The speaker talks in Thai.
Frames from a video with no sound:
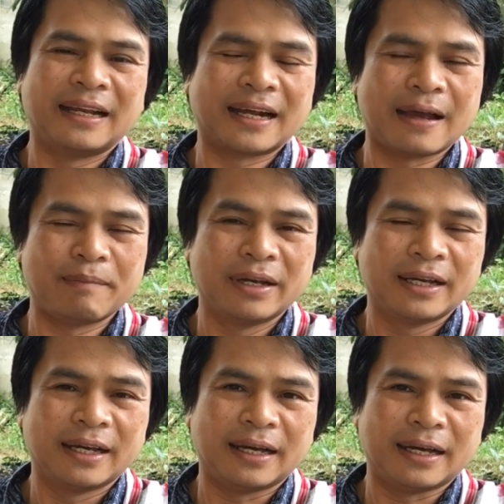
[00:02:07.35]
นะครับ
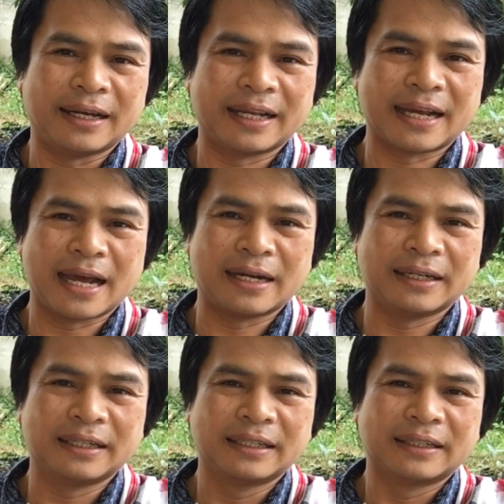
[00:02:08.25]
ในการ
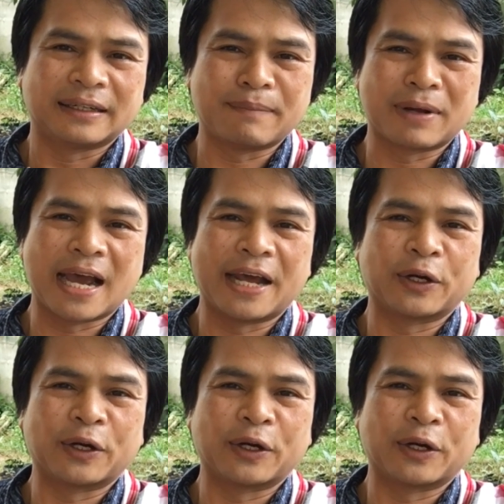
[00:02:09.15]
ทำงา